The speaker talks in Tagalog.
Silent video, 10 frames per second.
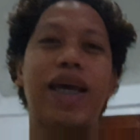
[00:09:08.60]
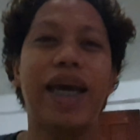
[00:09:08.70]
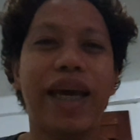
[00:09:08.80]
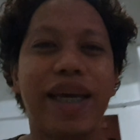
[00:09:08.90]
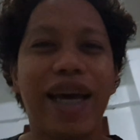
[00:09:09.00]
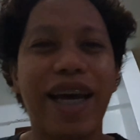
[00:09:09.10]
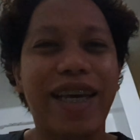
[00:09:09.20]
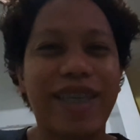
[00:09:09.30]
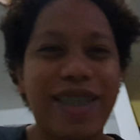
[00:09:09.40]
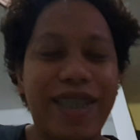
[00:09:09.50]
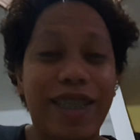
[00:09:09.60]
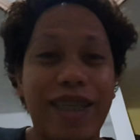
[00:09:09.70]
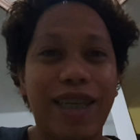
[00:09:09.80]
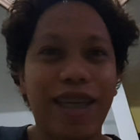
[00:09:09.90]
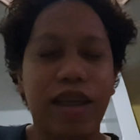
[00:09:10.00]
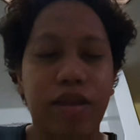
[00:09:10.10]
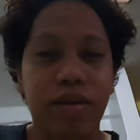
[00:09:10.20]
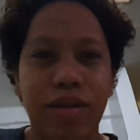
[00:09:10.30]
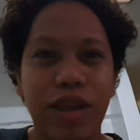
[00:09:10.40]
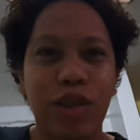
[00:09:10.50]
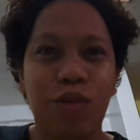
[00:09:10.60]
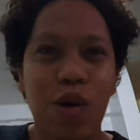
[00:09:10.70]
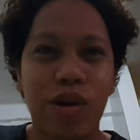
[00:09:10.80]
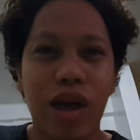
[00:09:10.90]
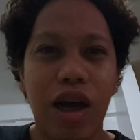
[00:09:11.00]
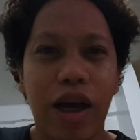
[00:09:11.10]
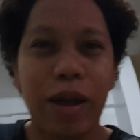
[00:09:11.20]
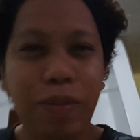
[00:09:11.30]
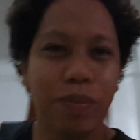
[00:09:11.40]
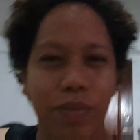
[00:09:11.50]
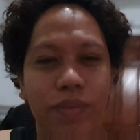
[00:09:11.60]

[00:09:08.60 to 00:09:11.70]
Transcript: Hey guys! Just woke up.